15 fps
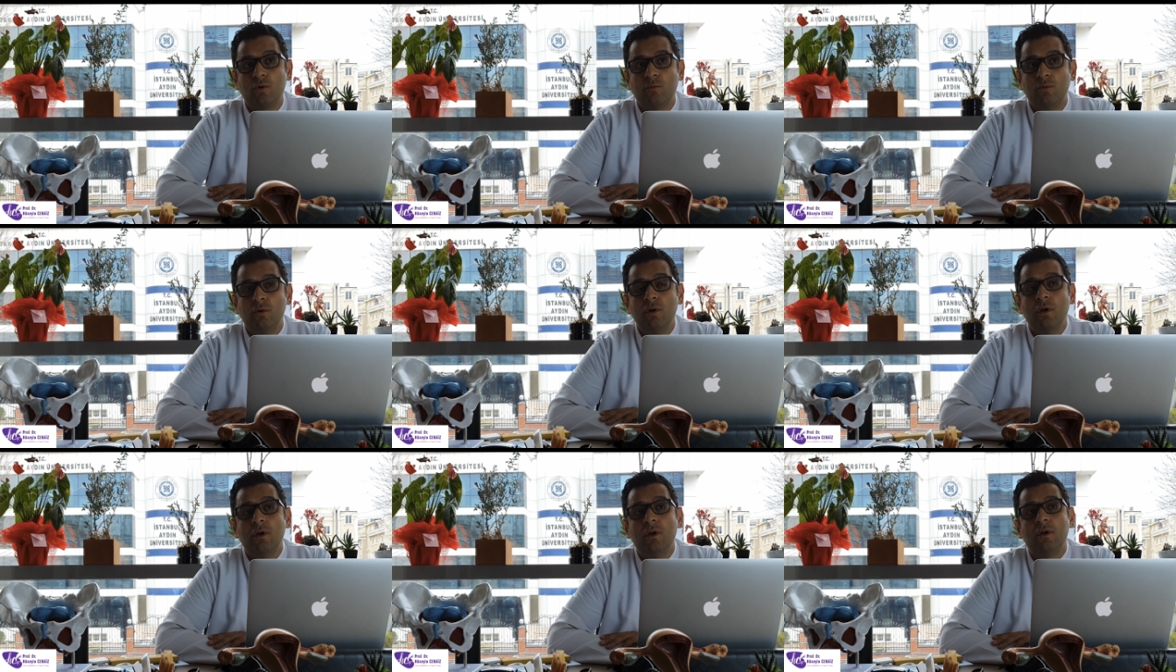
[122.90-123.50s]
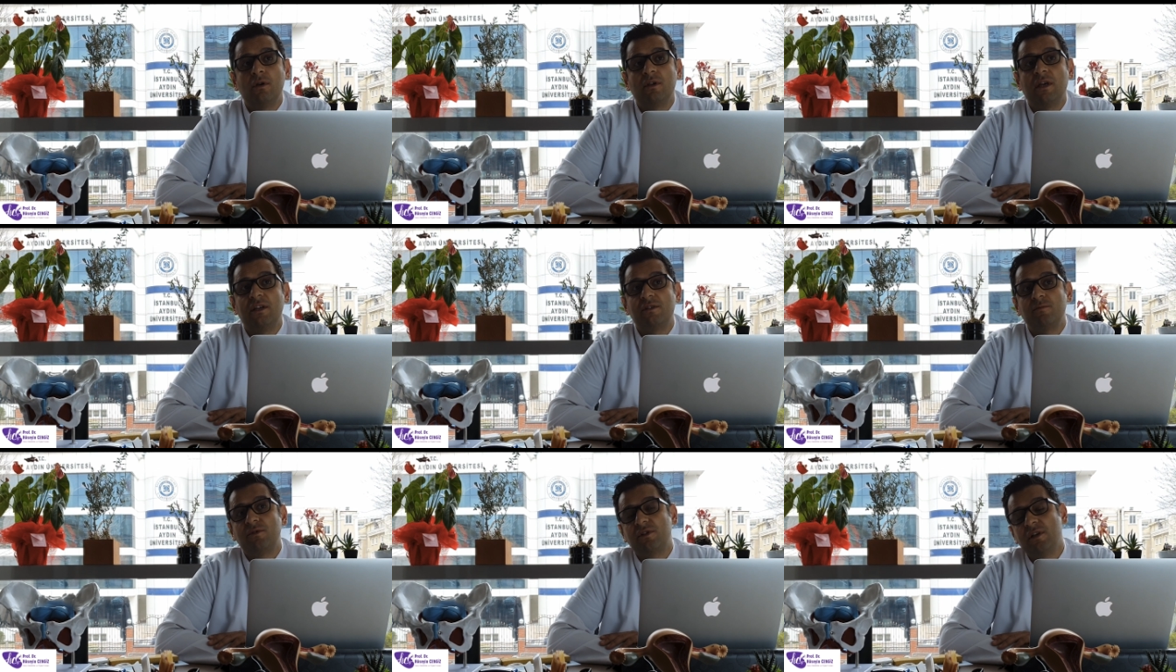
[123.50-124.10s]
mu?
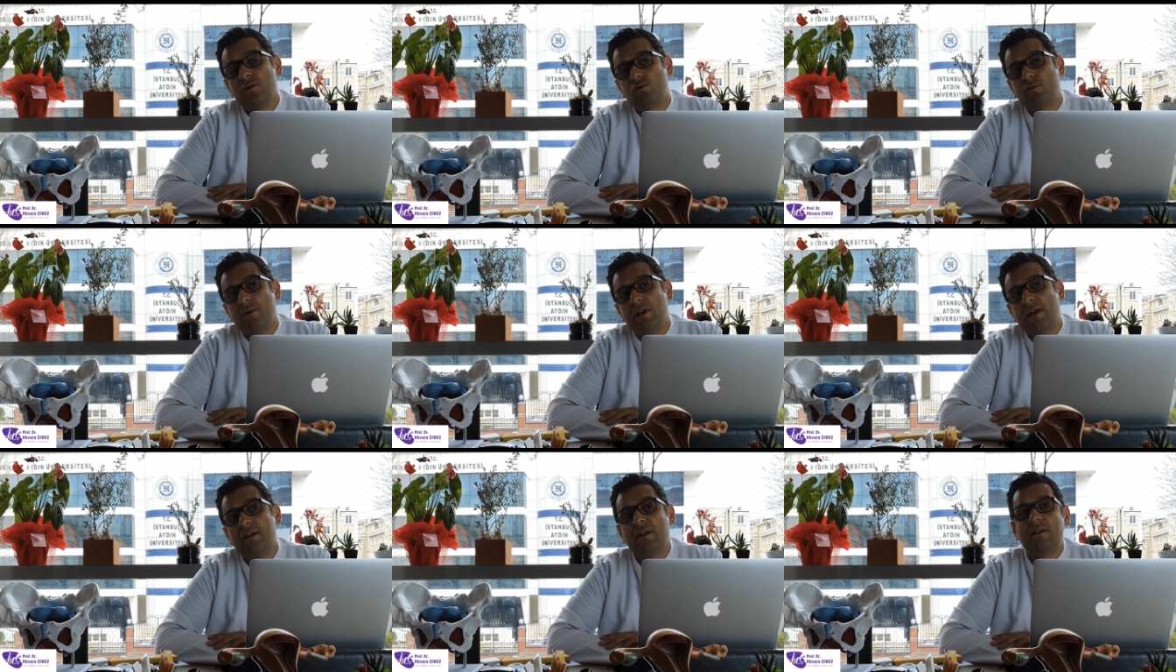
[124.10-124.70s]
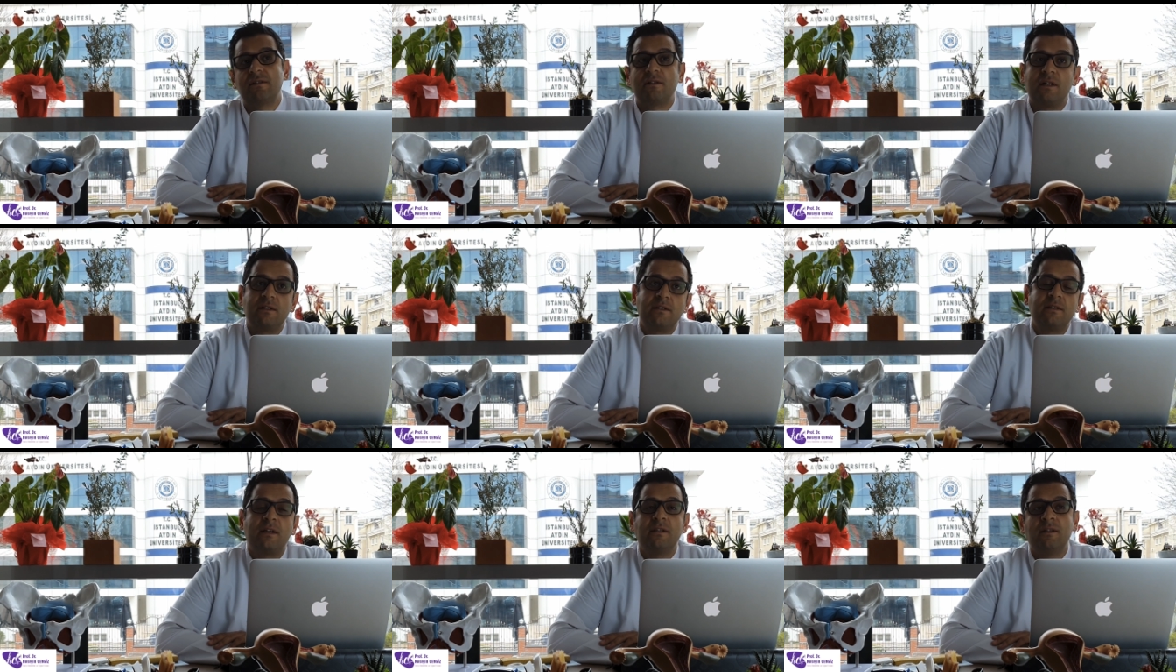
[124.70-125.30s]
Geçmiş tecrübelerden
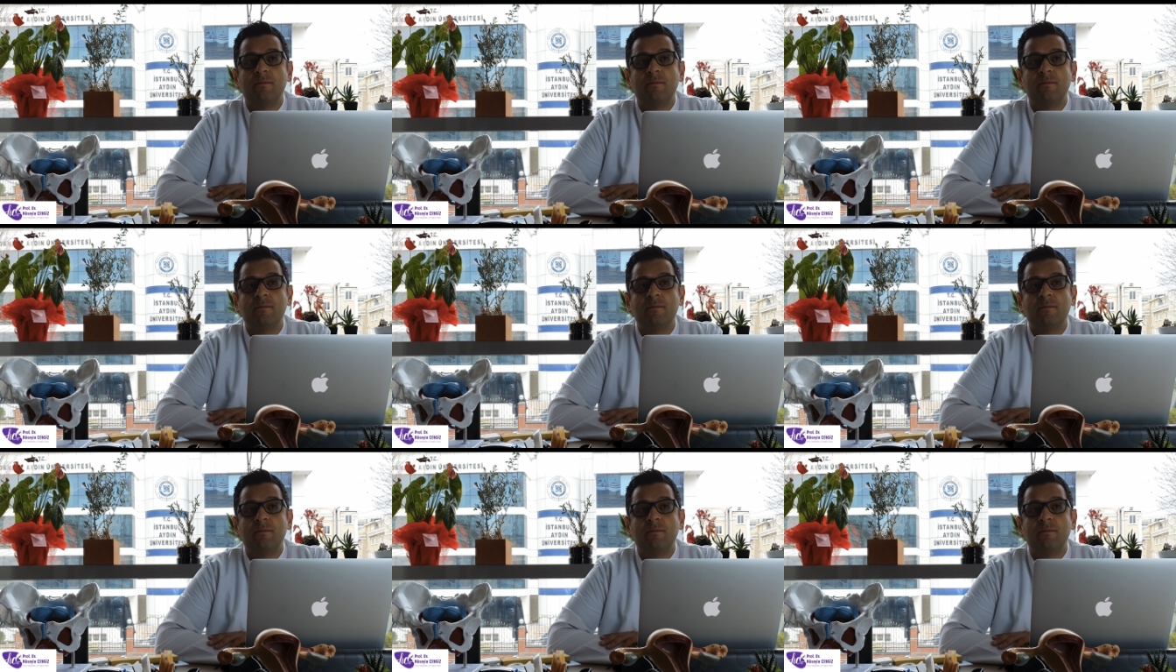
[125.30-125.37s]
SARS'tan